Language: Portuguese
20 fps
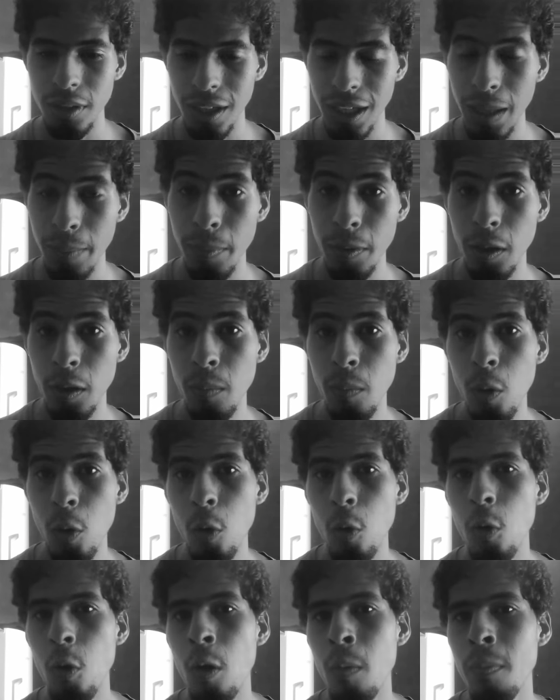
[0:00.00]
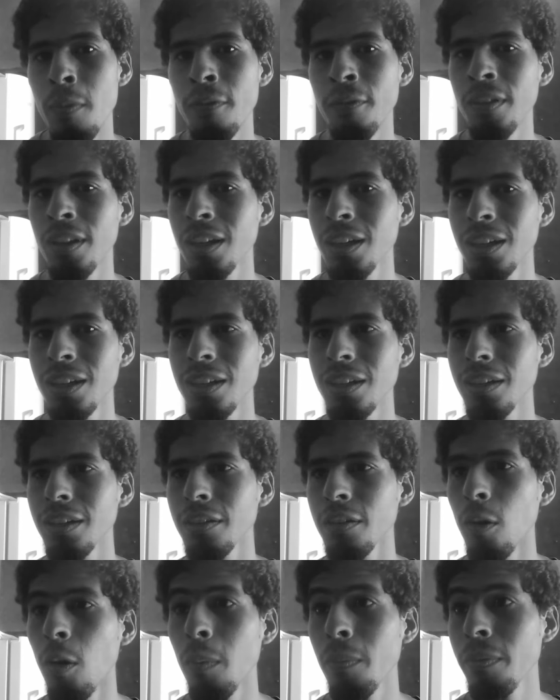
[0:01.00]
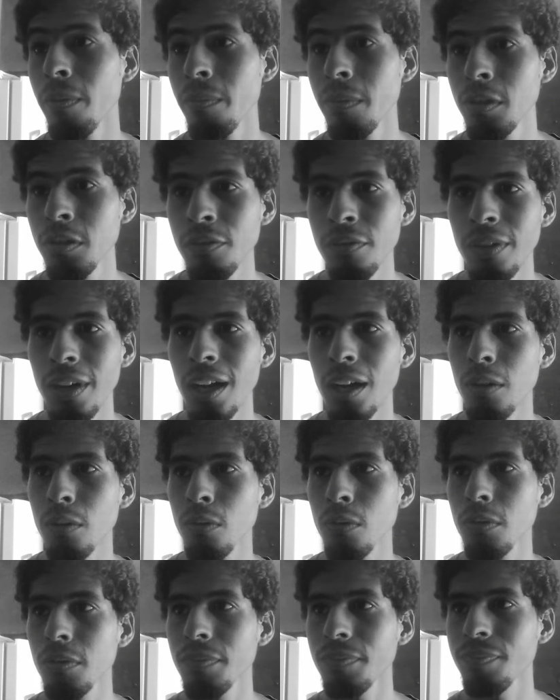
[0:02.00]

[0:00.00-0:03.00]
acaba que o meu corpo fica obviamente fraco.